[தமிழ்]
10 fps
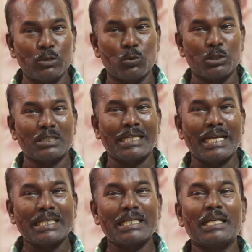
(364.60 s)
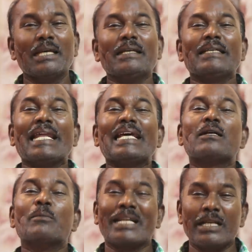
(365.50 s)
தேடி கொடுத்த எனக்கு
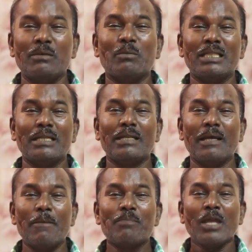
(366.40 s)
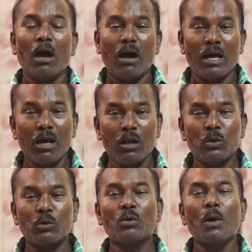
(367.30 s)
எனக்கு மன நிம்மதி இல்லை
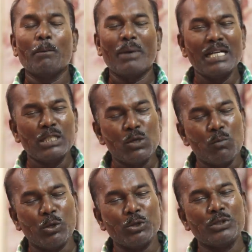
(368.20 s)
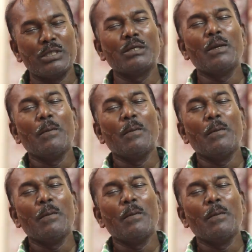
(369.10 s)
ஆனாலும் படுக்கும் பொழுது